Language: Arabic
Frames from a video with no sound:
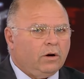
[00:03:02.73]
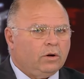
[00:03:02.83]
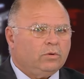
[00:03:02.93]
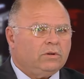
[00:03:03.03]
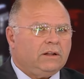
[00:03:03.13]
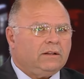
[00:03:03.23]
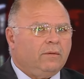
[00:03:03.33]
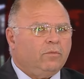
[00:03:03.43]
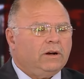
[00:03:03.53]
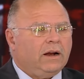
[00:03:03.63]
خطوط
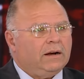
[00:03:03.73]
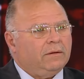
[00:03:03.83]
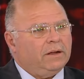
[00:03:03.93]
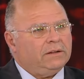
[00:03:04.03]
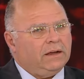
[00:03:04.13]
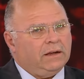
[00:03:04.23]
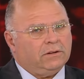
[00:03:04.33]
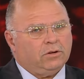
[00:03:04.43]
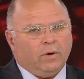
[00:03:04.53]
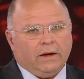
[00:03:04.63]
التموين أنا
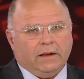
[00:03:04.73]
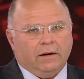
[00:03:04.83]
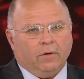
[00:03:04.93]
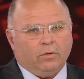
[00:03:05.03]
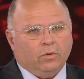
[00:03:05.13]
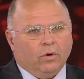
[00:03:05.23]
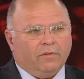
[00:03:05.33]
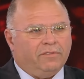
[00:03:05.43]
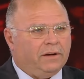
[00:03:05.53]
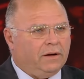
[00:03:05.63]
بعتقد شوي
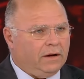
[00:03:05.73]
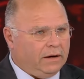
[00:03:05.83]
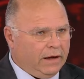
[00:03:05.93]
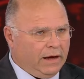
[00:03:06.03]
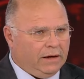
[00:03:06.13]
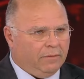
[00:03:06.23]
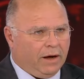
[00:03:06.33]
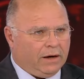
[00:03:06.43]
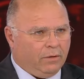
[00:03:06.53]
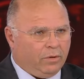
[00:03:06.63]
الموضوع في ناحية
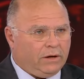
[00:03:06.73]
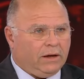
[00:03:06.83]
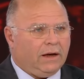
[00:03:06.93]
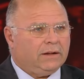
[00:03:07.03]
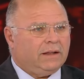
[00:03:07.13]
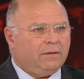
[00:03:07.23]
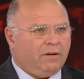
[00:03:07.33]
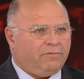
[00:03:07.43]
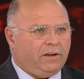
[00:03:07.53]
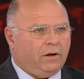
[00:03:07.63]
معنوية أكثر
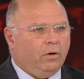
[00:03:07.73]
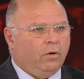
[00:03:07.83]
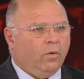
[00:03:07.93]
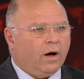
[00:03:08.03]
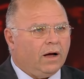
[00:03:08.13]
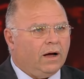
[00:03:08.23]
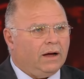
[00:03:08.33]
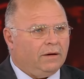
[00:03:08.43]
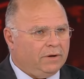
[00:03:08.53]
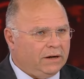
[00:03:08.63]
ما في
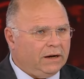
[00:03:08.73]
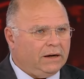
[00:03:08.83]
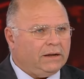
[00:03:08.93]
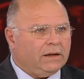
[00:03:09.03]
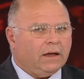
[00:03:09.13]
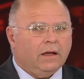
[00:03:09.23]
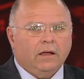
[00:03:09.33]
وقائع ميدانية